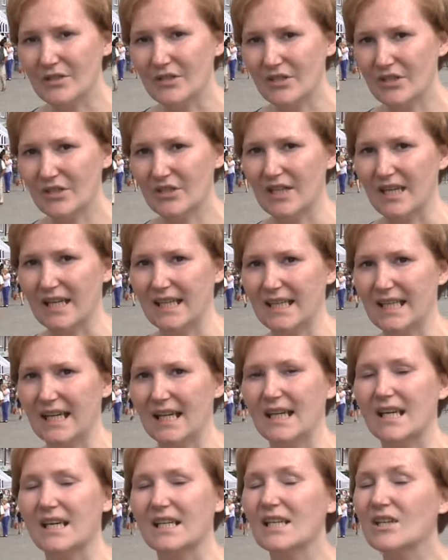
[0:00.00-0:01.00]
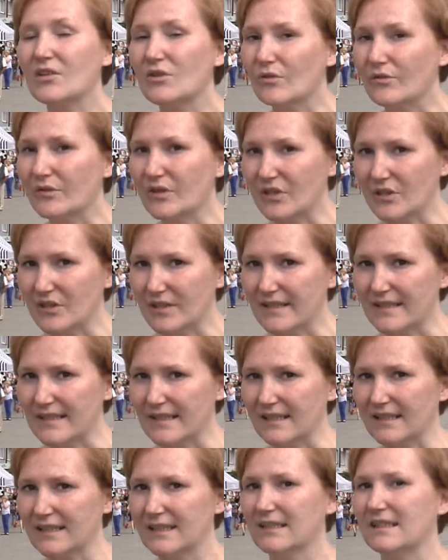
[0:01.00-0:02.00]
się dzisiaj na rynku w
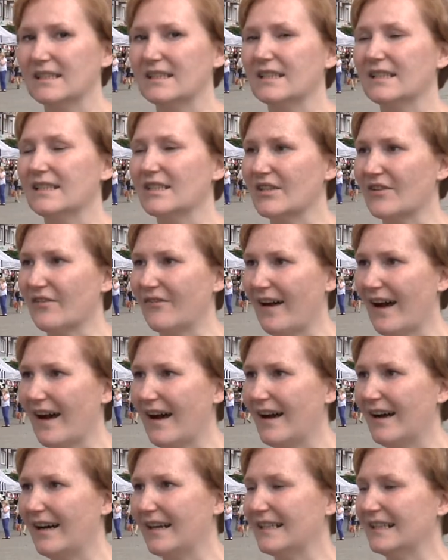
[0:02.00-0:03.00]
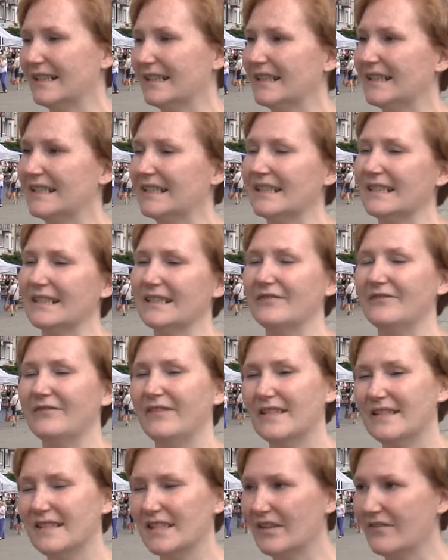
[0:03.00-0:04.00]
Nidzicy. E, trwa e,
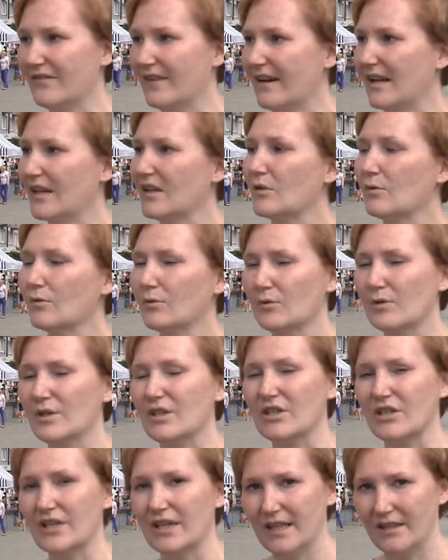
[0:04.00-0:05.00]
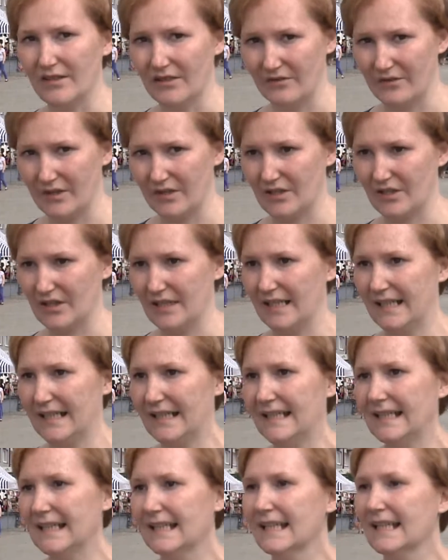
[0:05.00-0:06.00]
Festiwal Kultury
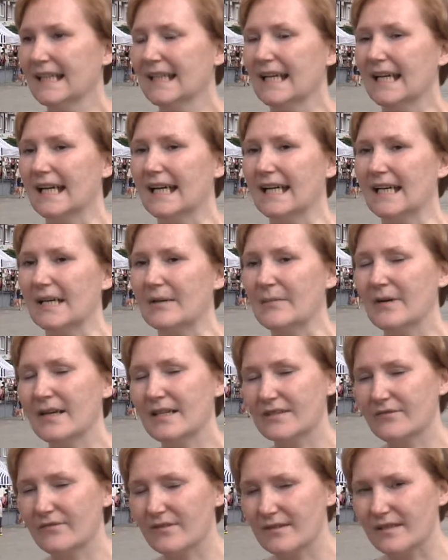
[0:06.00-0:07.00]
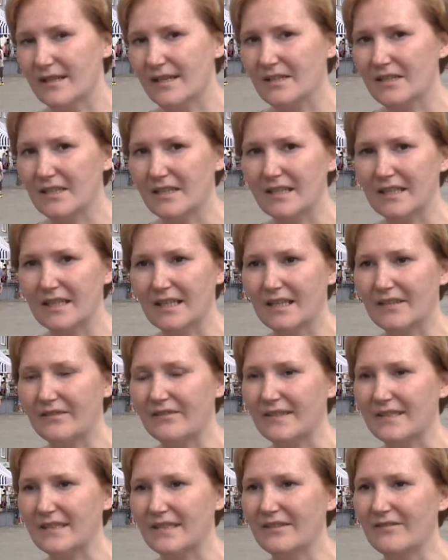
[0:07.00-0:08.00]
Średniowiecznej. E, państwo znacie ten
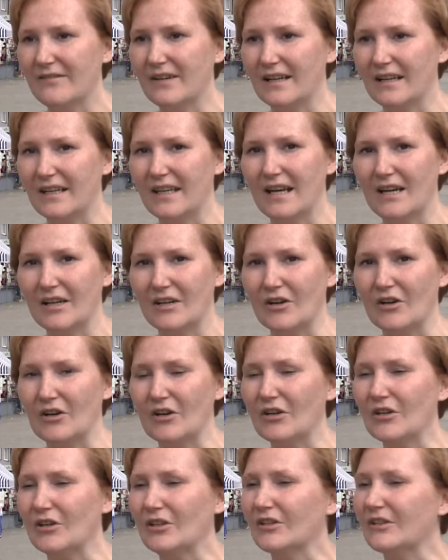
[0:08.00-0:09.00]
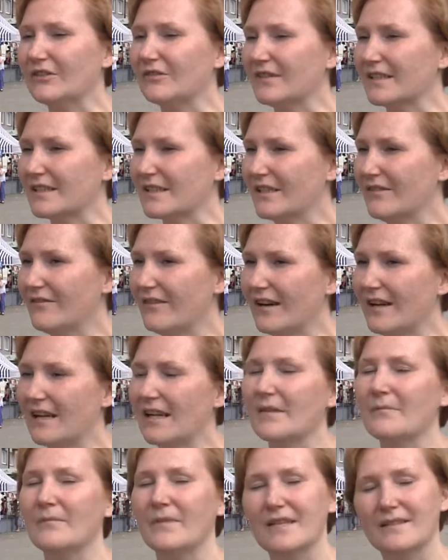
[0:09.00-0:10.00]
festiwal jako festiwal
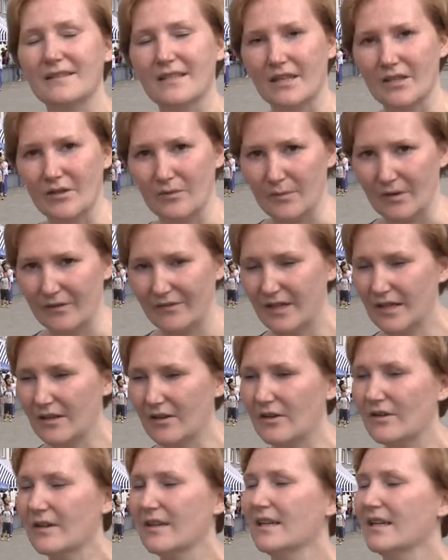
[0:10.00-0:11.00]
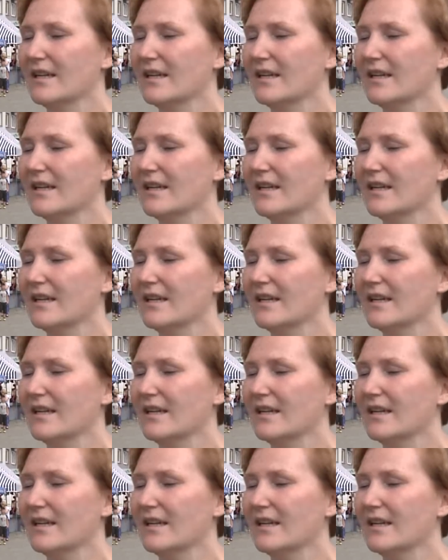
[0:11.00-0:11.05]
mięsa drobiowego,